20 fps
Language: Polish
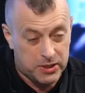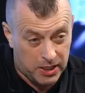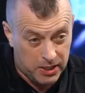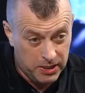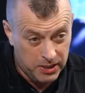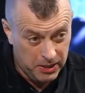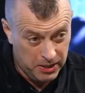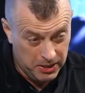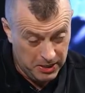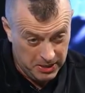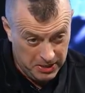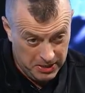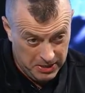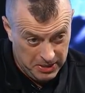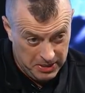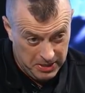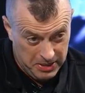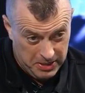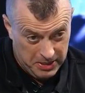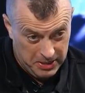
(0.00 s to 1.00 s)
nie do końca
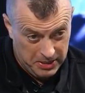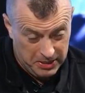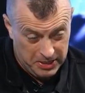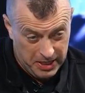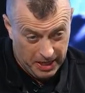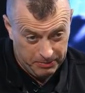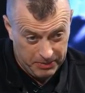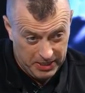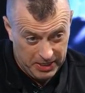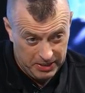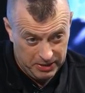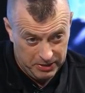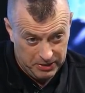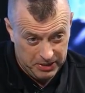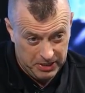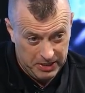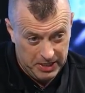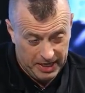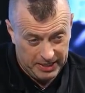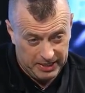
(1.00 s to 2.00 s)
y, dla mnie
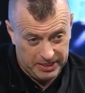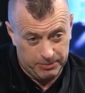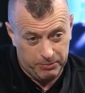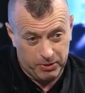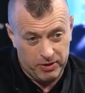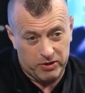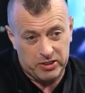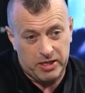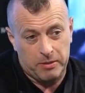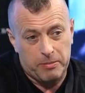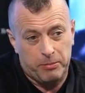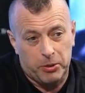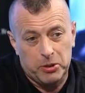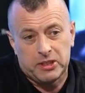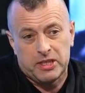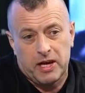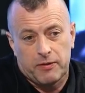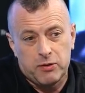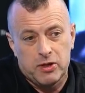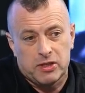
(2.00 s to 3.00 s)
jasny, ponieważ dla
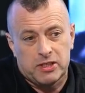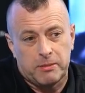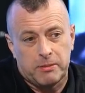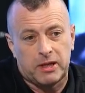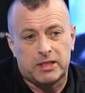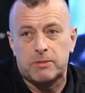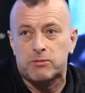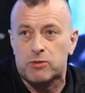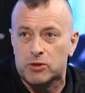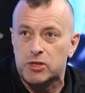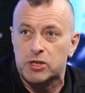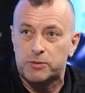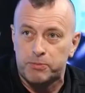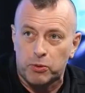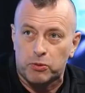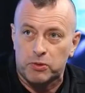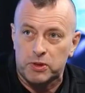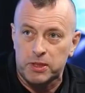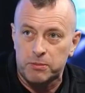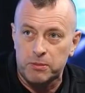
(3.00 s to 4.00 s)
mnie polityka w ogóle jest tematem
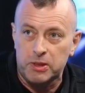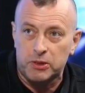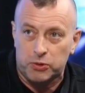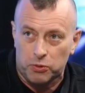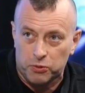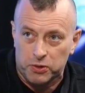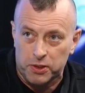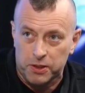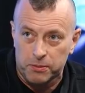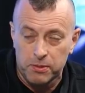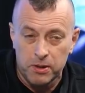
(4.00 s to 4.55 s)
dosyć brudnym i